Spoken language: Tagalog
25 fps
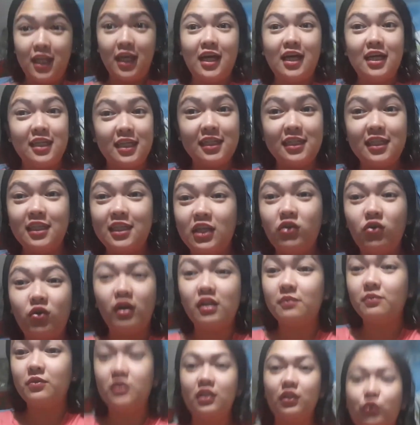na nga guys, hindi ko
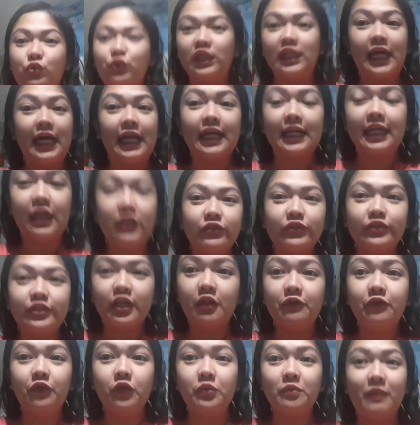alam kung saan ko ilalagay yung
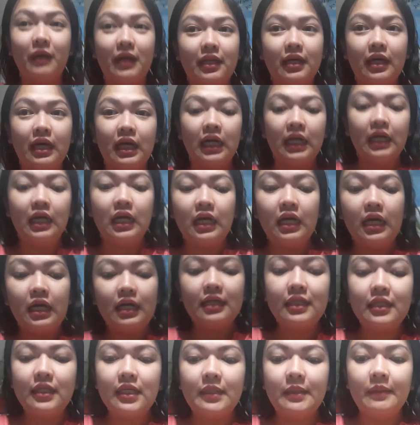cellphone para
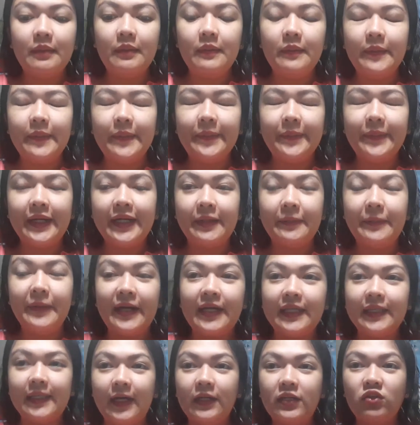para
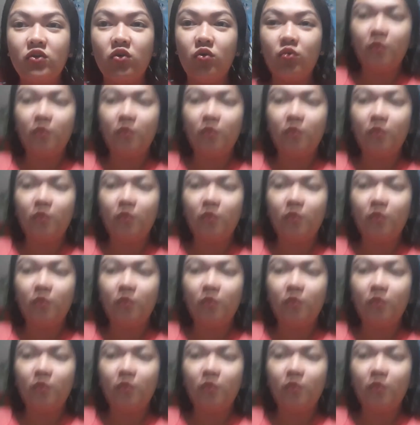makita nyo